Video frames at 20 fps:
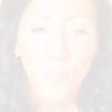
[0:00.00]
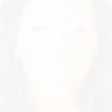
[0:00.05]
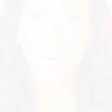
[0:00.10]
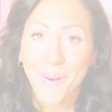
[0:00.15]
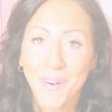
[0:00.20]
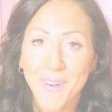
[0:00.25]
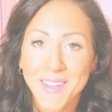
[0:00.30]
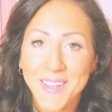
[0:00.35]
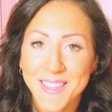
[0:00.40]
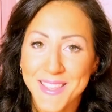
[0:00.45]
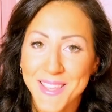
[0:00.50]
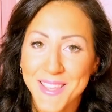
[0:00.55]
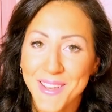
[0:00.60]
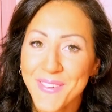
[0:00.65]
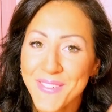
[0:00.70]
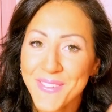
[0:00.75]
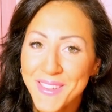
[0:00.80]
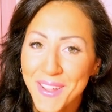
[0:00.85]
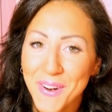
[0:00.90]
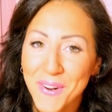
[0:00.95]
Poi
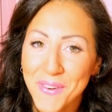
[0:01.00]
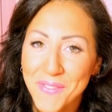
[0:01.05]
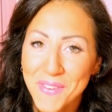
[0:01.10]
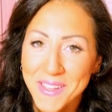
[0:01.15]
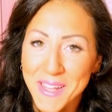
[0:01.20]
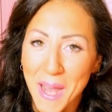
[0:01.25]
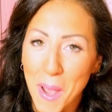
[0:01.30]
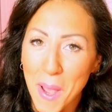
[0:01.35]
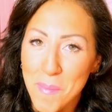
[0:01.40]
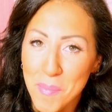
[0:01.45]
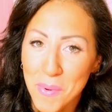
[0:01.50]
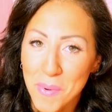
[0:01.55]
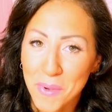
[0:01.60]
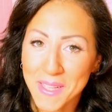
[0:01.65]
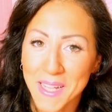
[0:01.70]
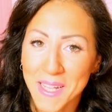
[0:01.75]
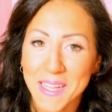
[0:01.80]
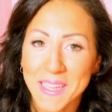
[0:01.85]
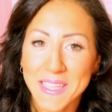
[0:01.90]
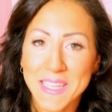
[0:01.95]
seconda novità
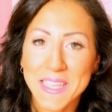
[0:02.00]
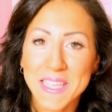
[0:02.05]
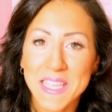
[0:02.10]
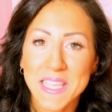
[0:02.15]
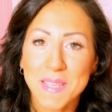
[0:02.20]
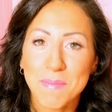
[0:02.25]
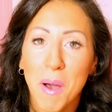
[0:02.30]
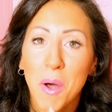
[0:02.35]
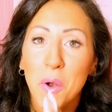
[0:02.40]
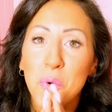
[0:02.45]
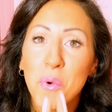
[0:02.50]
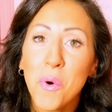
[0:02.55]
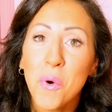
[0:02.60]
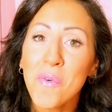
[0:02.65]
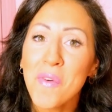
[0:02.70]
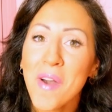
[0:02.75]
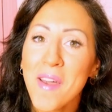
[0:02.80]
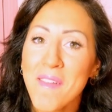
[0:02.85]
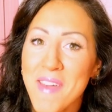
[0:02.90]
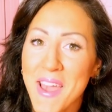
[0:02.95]
importantissima,
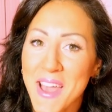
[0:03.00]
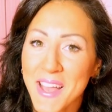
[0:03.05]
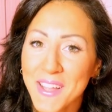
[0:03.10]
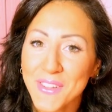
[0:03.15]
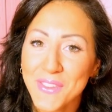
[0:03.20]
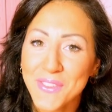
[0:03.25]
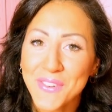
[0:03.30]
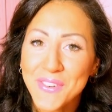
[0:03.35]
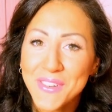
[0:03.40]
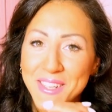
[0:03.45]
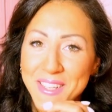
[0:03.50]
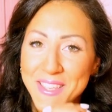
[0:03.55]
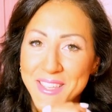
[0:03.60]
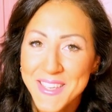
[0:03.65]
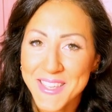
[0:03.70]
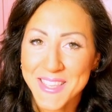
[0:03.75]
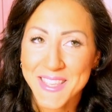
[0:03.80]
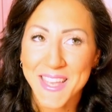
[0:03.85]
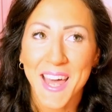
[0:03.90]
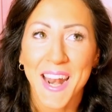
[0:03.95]
nuovo evento che
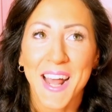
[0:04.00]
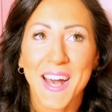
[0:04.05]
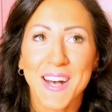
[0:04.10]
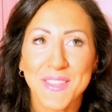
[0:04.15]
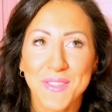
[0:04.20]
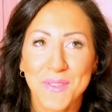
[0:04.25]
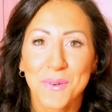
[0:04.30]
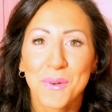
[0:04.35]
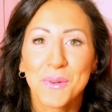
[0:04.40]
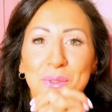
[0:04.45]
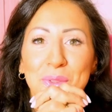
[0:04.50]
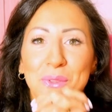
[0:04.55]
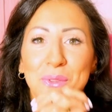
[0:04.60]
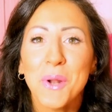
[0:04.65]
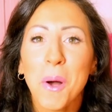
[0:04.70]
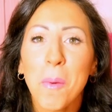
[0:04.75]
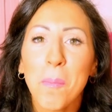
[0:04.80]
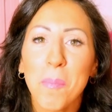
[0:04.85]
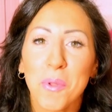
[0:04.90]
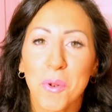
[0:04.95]
ci sarà, sono
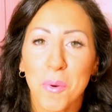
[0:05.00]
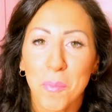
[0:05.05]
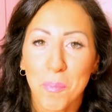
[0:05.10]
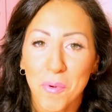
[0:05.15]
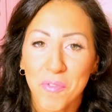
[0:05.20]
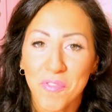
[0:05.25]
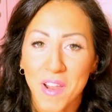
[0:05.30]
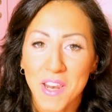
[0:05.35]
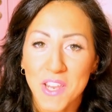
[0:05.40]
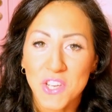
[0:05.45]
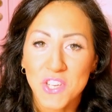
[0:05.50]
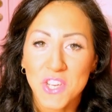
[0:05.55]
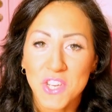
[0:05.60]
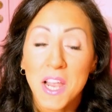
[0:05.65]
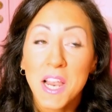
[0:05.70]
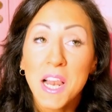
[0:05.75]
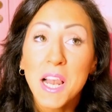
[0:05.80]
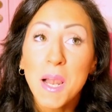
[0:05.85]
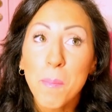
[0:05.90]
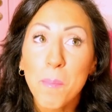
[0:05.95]
troppo troppo felice,
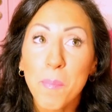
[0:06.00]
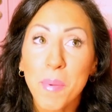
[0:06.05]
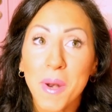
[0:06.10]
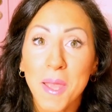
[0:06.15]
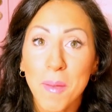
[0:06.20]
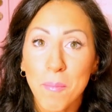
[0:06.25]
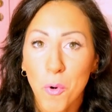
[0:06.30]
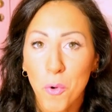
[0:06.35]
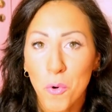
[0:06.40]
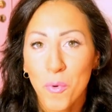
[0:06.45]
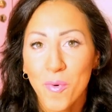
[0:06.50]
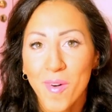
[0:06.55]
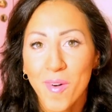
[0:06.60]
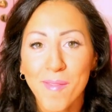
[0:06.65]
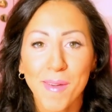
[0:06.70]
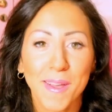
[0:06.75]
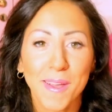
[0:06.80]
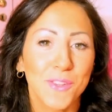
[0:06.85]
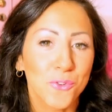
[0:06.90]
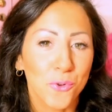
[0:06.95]
il primo nuovo
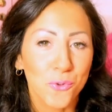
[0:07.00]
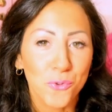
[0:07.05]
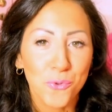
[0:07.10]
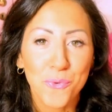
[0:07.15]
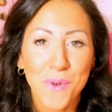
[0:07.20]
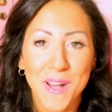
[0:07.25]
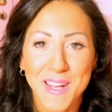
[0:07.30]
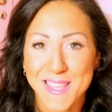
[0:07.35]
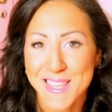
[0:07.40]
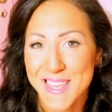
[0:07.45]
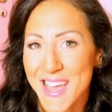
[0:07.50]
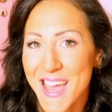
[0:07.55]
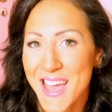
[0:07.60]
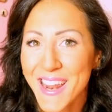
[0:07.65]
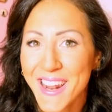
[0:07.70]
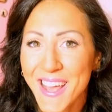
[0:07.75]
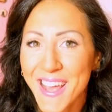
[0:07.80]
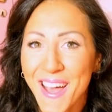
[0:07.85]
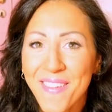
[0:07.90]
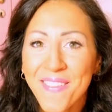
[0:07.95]
evento di una
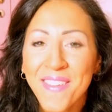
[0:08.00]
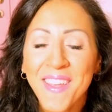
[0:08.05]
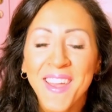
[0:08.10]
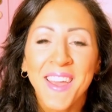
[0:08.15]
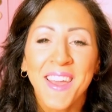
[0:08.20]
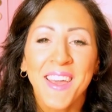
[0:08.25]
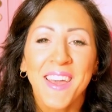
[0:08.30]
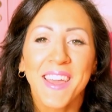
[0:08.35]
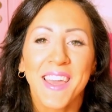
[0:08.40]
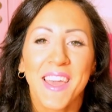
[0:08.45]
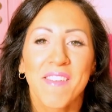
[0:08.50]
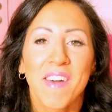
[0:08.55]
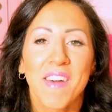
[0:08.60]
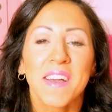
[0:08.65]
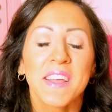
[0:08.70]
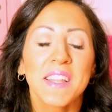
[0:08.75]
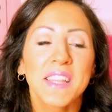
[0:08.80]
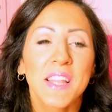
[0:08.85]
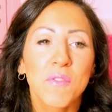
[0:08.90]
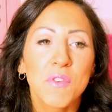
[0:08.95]
serie che
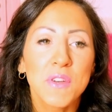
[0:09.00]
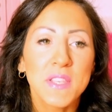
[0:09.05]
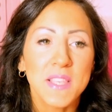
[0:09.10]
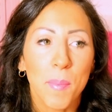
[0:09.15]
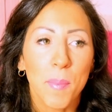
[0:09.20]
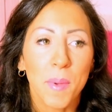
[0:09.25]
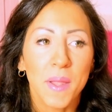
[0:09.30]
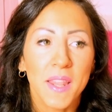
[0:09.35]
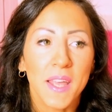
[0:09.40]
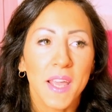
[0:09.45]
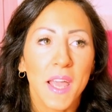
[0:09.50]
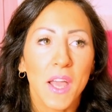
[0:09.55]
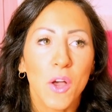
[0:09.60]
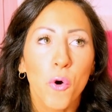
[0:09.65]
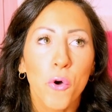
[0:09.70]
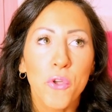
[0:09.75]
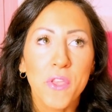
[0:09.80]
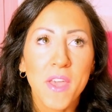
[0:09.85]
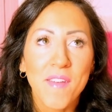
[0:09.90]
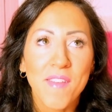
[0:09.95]
veramente voi sapete che
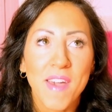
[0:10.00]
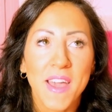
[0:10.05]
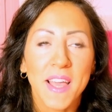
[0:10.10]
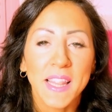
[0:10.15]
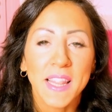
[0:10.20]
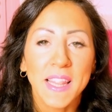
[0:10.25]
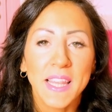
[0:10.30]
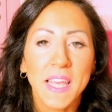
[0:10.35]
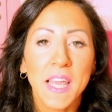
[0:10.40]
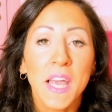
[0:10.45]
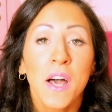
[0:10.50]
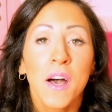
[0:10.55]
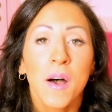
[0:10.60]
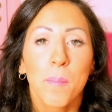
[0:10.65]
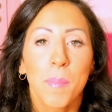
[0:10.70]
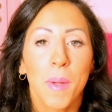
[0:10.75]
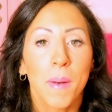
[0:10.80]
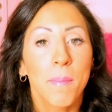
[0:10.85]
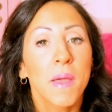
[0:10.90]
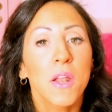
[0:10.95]
con gli eventi
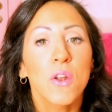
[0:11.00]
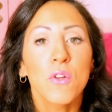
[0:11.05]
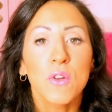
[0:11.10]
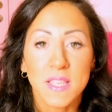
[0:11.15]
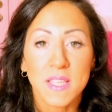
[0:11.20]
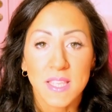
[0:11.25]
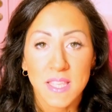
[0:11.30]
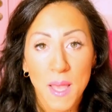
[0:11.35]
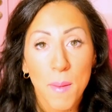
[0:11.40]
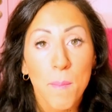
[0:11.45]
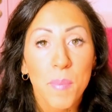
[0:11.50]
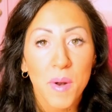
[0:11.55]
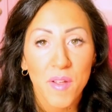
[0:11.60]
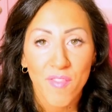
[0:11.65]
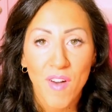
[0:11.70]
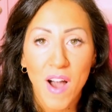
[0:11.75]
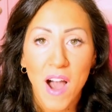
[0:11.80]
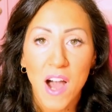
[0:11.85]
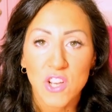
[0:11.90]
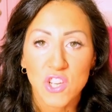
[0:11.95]
per me non è sempre
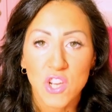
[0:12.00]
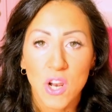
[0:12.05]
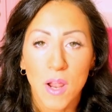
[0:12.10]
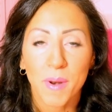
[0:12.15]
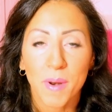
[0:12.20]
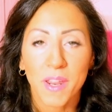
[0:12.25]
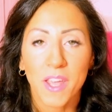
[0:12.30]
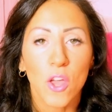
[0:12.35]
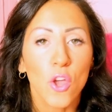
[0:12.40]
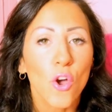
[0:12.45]
facile perché